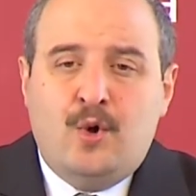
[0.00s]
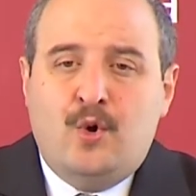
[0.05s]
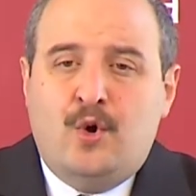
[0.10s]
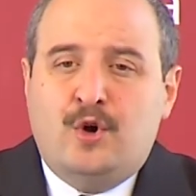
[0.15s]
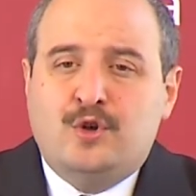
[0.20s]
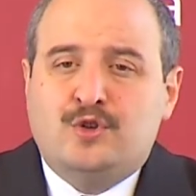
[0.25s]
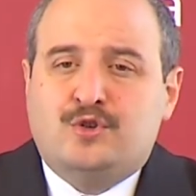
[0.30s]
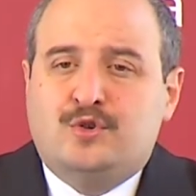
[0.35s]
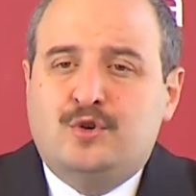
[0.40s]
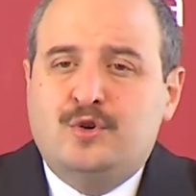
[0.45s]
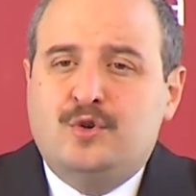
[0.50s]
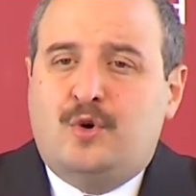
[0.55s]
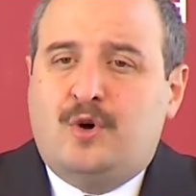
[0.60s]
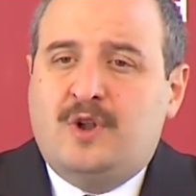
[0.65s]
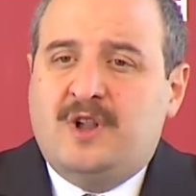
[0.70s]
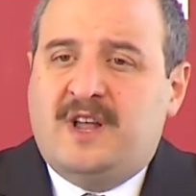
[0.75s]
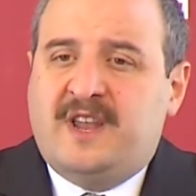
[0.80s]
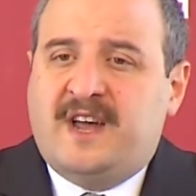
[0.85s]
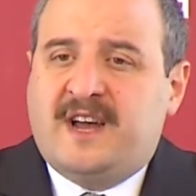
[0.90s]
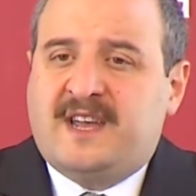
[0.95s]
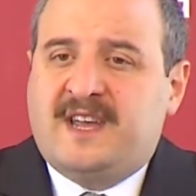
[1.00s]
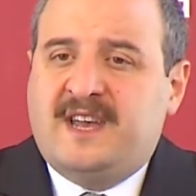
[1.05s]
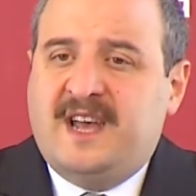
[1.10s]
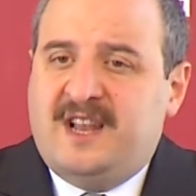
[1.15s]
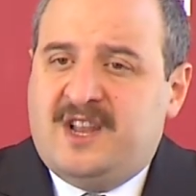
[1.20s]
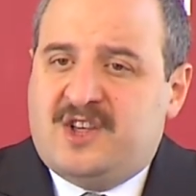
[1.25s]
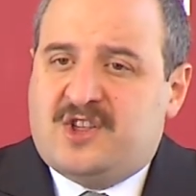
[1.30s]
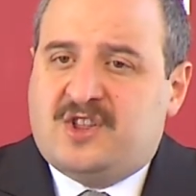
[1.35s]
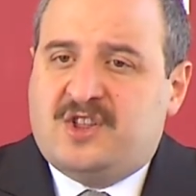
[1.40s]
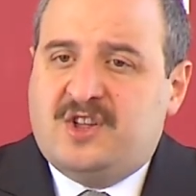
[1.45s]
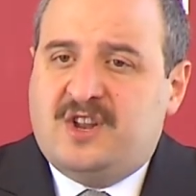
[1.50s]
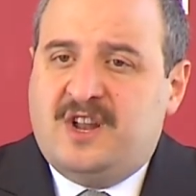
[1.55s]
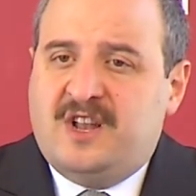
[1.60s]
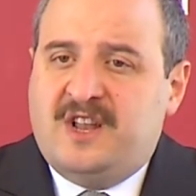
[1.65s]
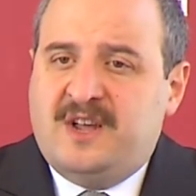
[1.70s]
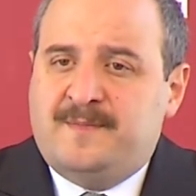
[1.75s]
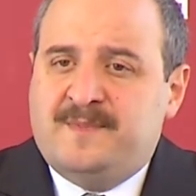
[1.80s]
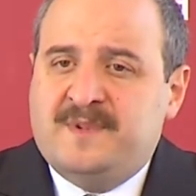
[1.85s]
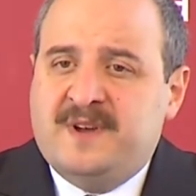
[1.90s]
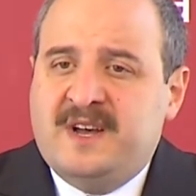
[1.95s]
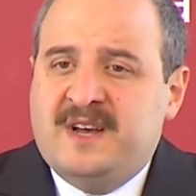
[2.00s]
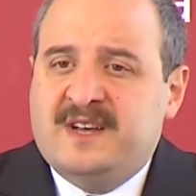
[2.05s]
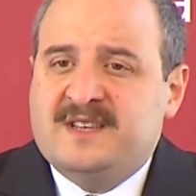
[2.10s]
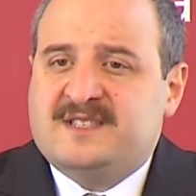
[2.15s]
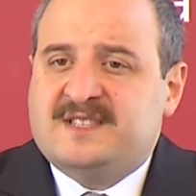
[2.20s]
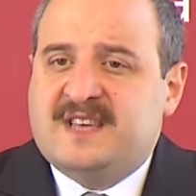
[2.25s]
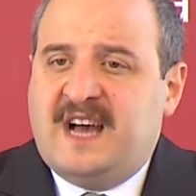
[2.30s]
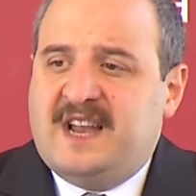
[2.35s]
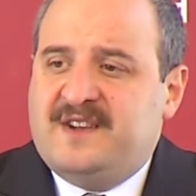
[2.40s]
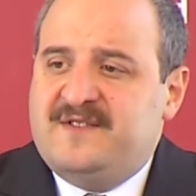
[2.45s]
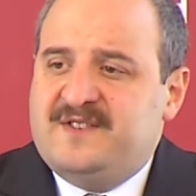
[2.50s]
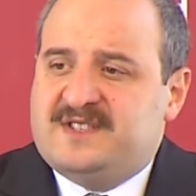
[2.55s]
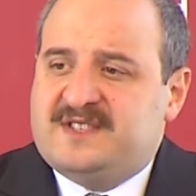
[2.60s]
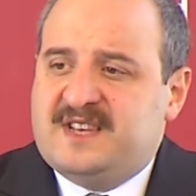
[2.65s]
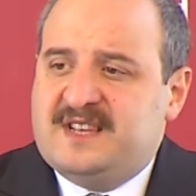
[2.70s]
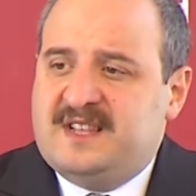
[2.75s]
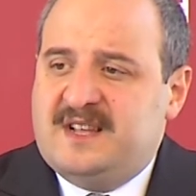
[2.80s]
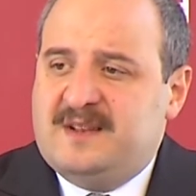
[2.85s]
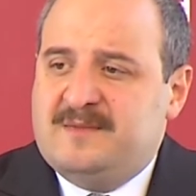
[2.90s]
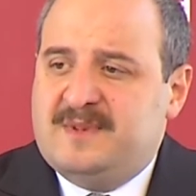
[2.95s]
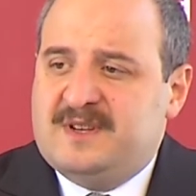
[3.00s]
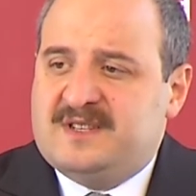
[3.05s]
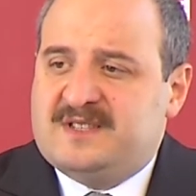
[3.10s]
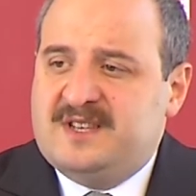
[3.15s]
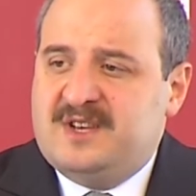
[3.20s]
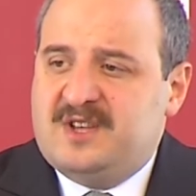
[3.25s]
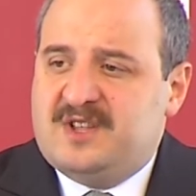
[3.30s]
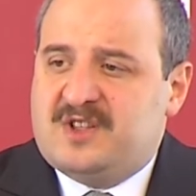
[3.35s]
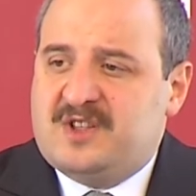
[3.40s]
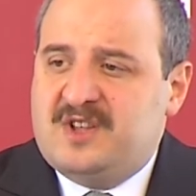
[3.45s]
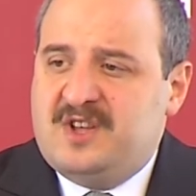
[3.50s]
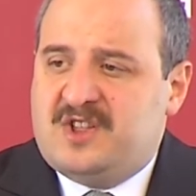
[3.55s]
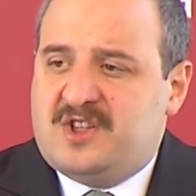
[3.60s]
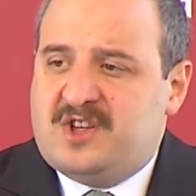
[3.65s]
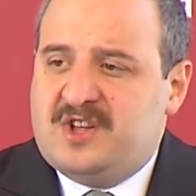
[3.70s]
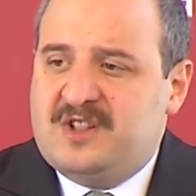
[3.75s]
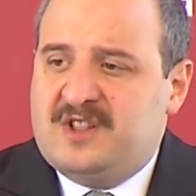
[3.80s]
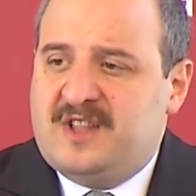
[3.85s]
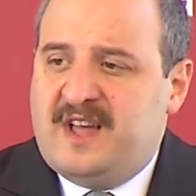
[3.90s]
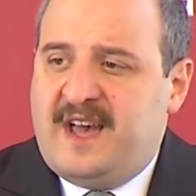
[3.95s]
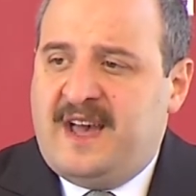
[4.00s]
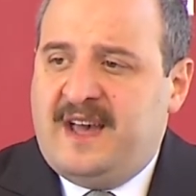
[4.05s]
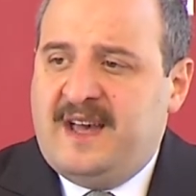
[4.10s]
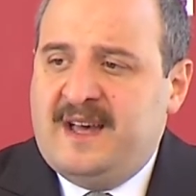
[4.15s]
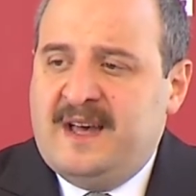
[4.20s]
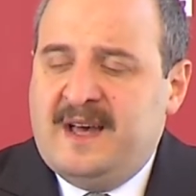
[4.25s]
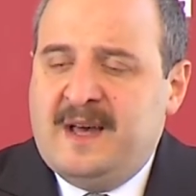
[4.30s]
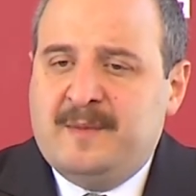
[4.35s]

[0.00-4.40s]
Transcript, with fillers: özgün olarak geliştirilip servis edilmesi için de